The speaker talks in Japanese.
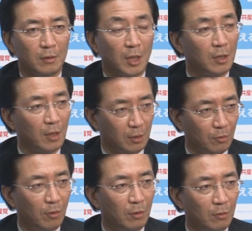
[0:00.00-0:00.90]
できない
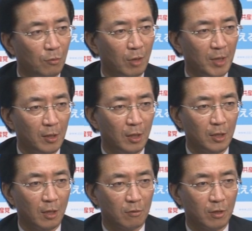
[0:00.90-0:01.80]
と、これまで
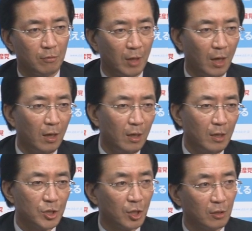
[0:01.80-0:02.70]
歴代政府が
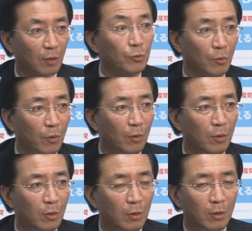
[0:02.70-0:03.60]
してきたことを
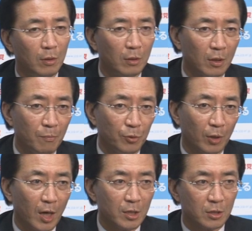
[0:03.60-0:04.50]
憲法
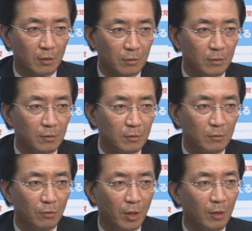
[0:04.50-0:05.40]
の解釈
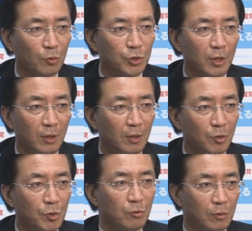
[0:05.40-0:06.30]
を変更してでき
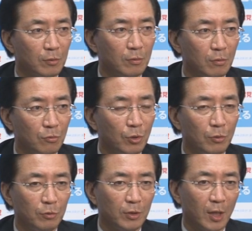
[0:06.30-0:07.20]
るようにする、そ
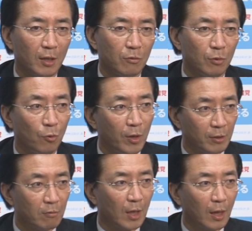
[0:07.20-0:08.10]
れを具体化する法
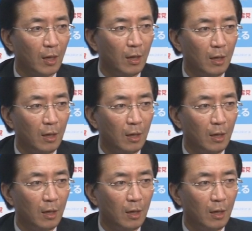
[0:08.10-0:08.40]
案ですから、